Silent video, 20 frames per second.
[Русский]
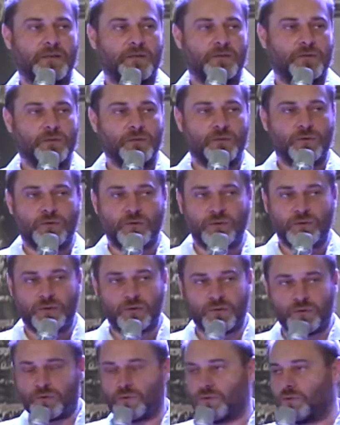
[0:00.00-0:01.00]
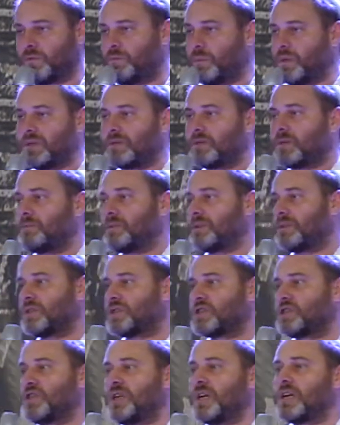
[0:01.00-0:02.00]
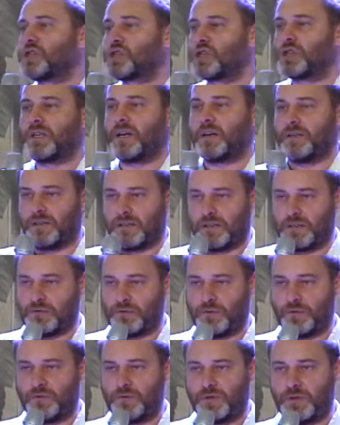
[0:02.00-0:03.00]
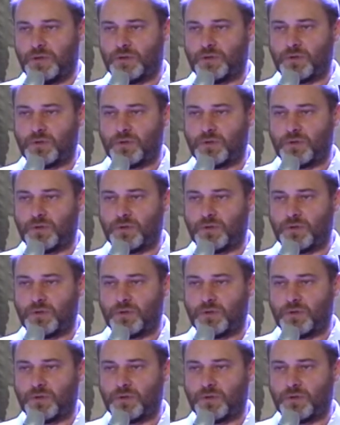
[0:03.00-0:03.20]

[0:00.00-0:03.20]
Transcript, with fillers: ну, то есть вот он, в принципе, даже не ожидал этого увидеть.